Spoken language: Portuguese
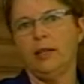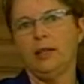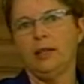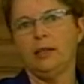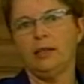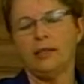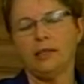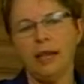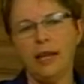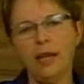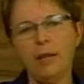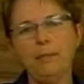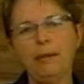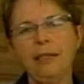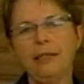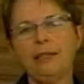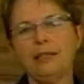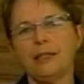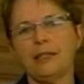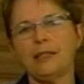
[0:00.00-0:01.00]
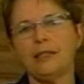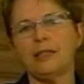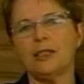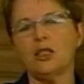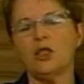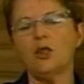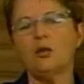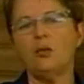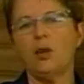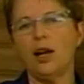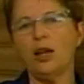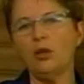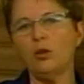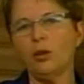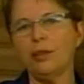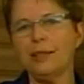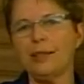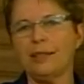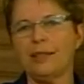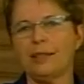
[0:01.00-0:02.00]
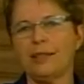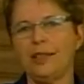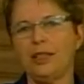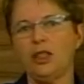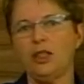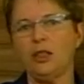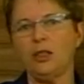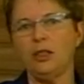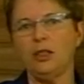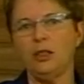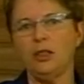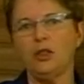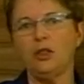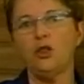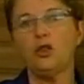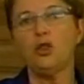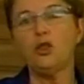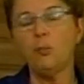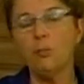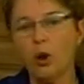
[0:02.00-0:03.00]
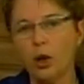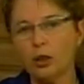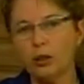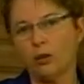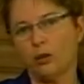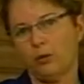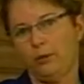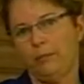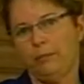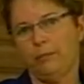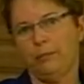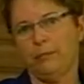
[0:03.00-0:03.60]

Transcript: sem habilitação, um adolescente de moto